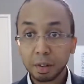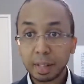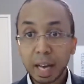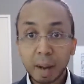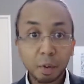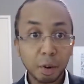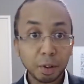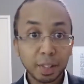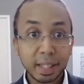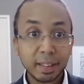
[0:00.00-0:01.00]
euh, dame
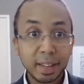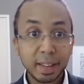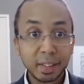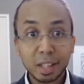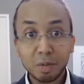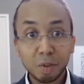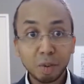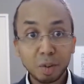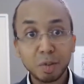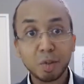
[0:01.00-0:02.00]
retraitée qui
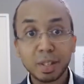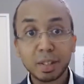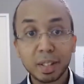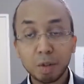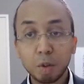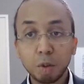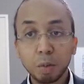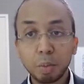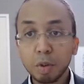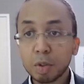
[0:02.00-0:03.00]
veut 70 euros de
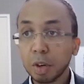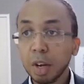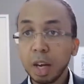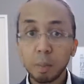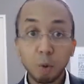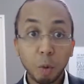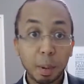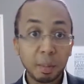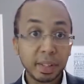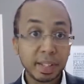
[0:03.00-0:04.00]
plus pour
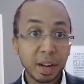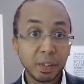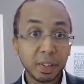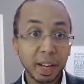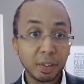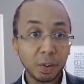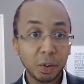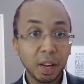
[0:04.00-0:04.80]
complémenter sa retraite,